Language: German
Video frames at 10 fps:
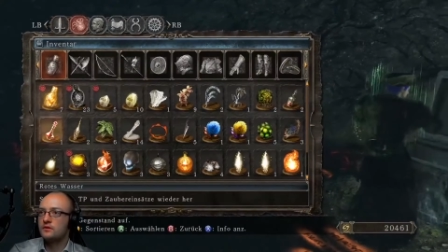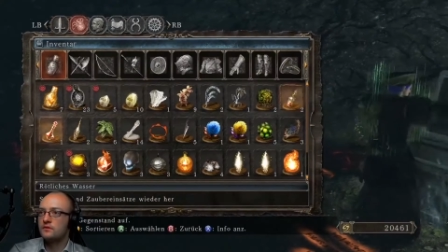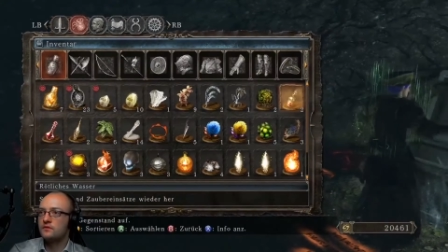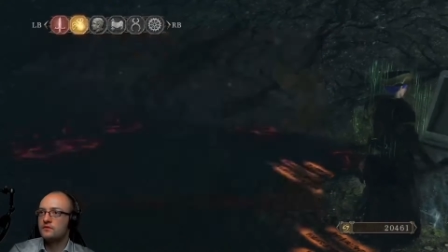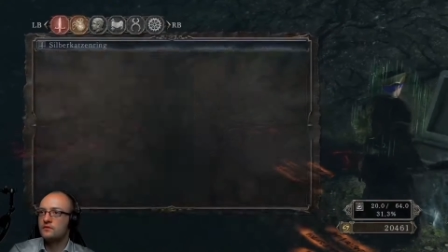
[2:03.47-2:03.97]

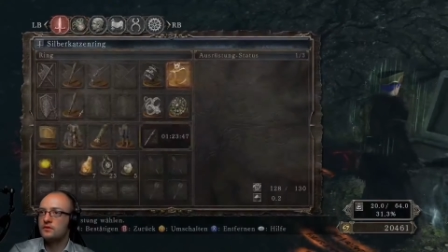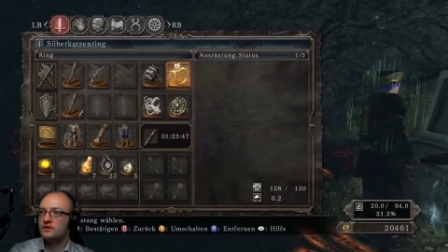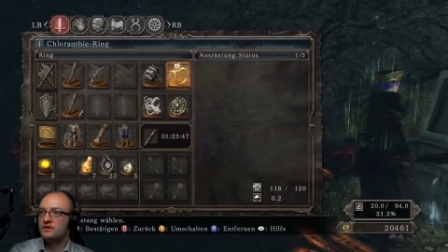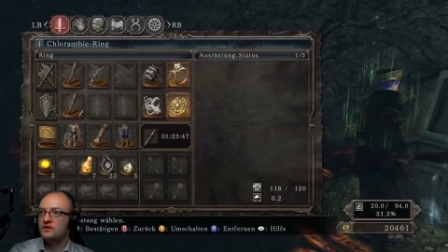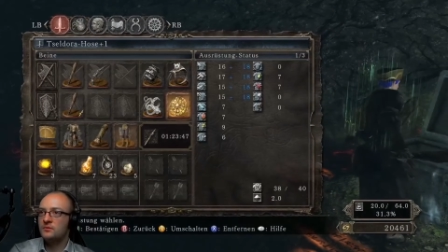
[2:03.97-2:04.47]
So,
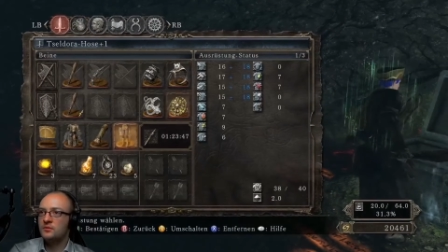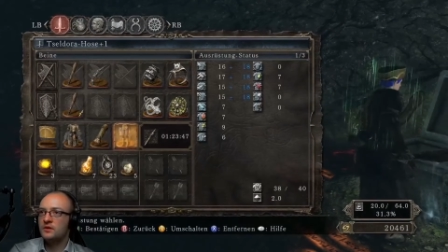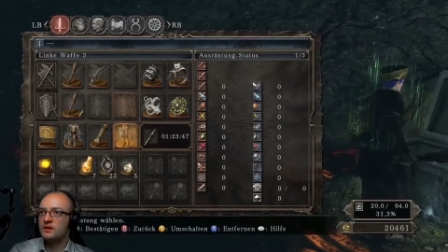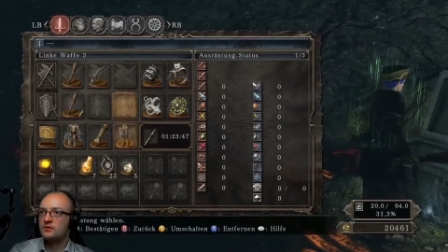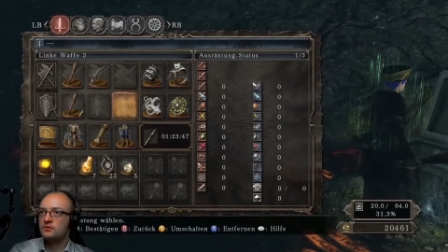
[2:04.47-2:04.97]
ich nehme
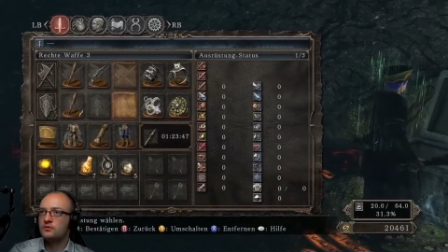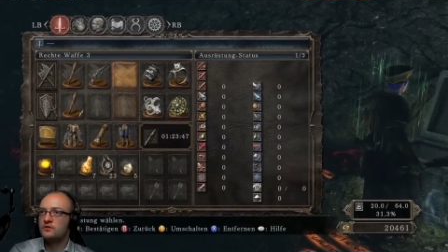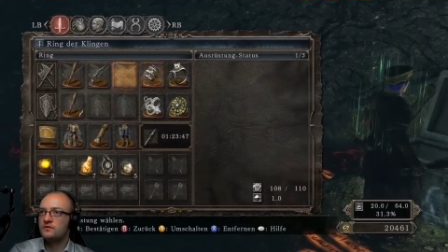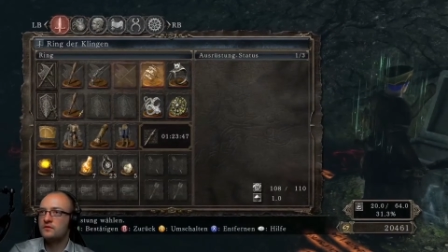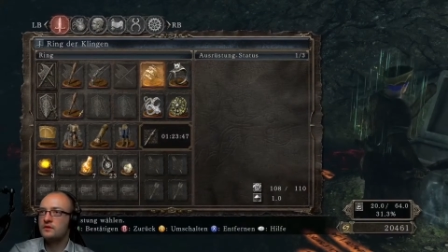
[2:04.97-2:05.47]
mal
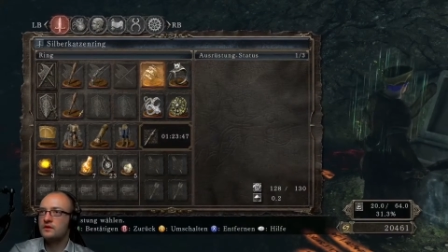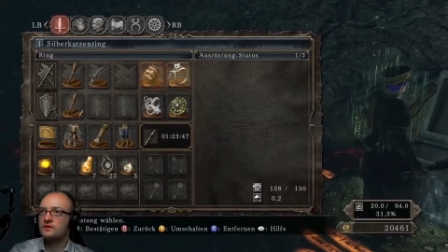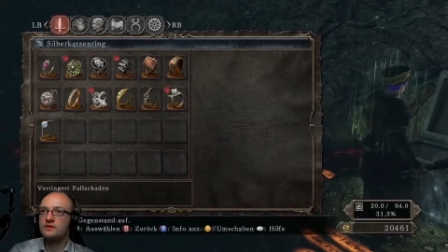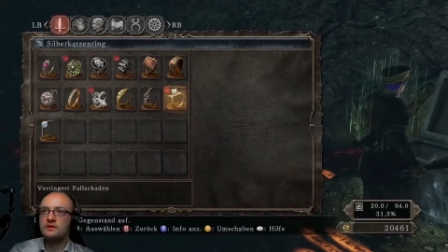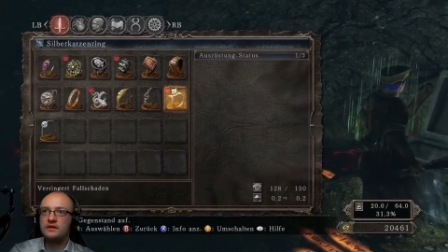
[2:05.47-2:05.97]
kurz wieder
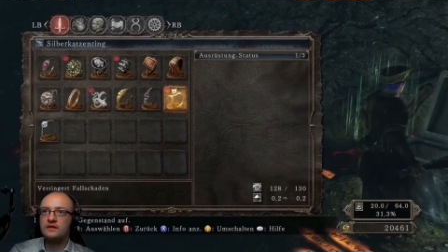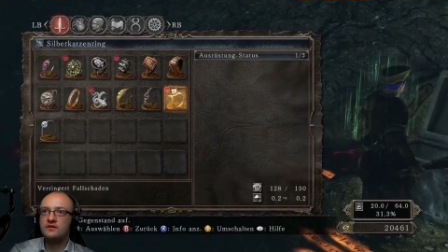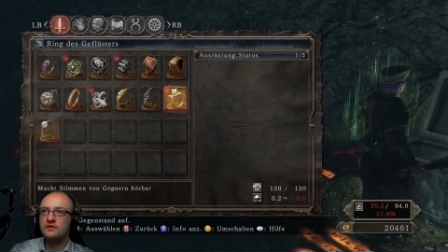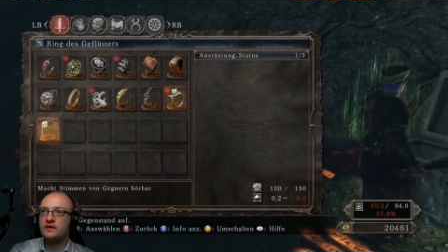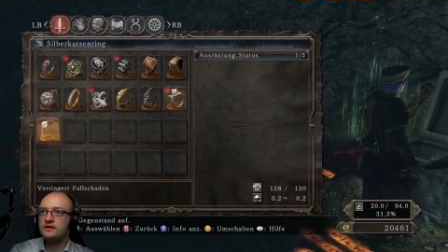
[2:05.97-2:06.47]
den Ring
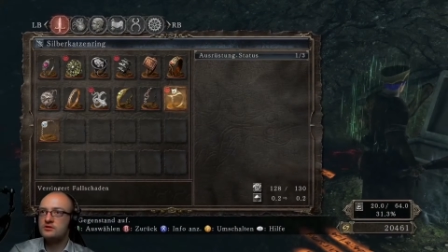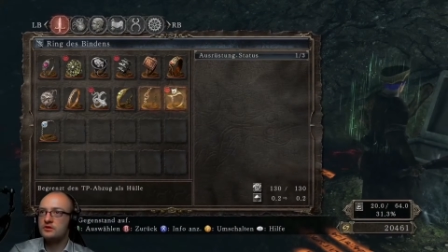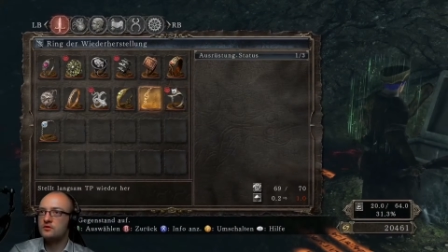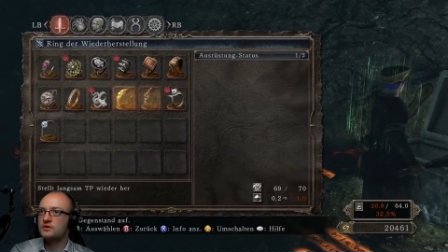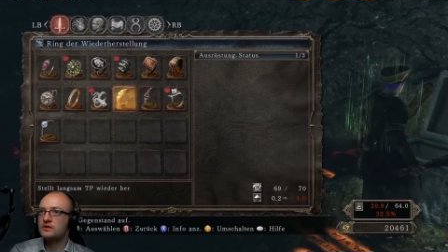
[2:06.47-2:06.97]
der
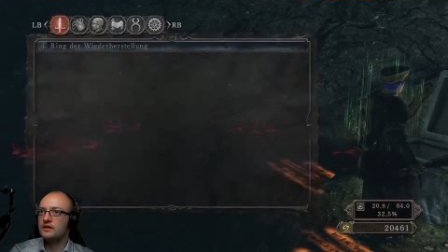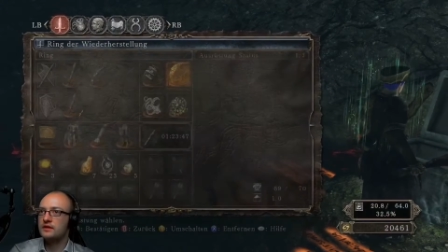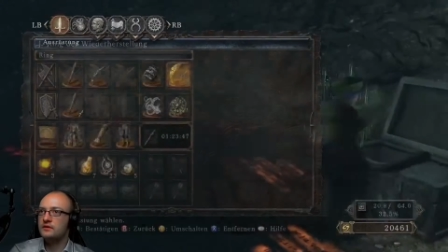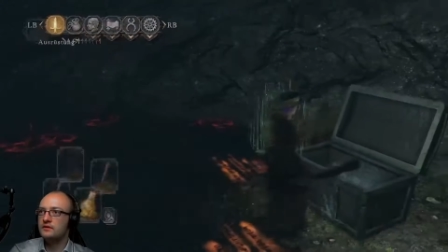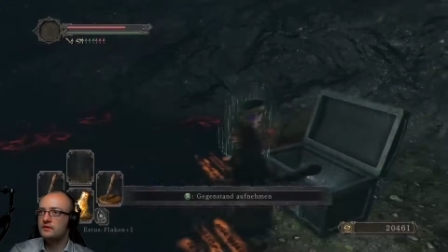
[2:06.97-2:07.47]
Wiederherstellung mit
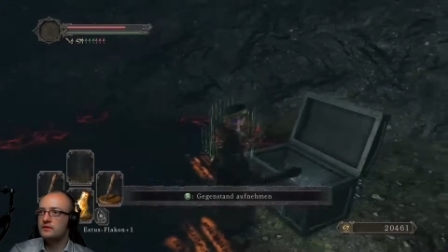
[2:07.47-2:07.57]
rein.